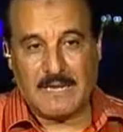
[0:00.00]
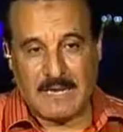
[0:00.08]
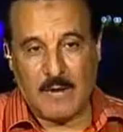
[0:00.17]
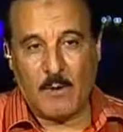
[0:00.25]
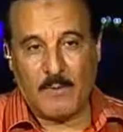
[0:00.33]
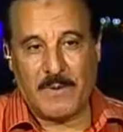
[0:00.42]

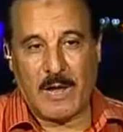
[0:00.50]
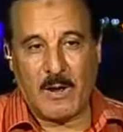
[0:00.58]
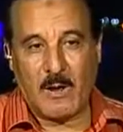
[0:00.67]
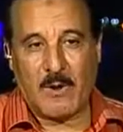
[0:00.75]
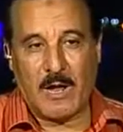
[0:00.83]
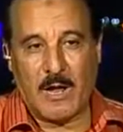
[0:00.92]
هجاوب
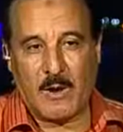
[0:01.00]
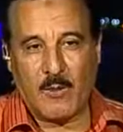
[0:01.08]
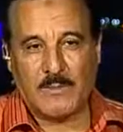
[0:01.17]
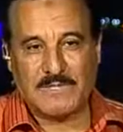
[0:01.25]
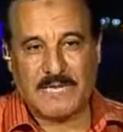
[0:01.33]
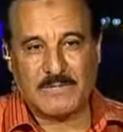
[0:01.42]

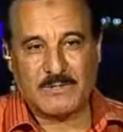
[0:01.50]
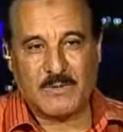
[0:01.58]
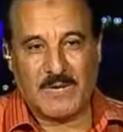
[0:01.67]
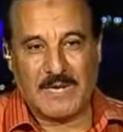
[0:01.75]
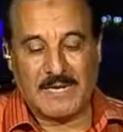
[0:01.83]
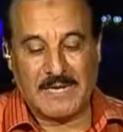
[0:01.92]
هجاوب بس على
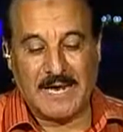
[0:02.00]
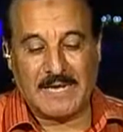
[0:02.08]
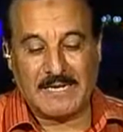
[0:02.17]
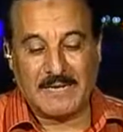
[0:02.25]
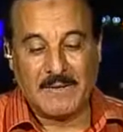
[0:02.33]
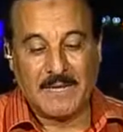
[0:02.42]
السؤال يعني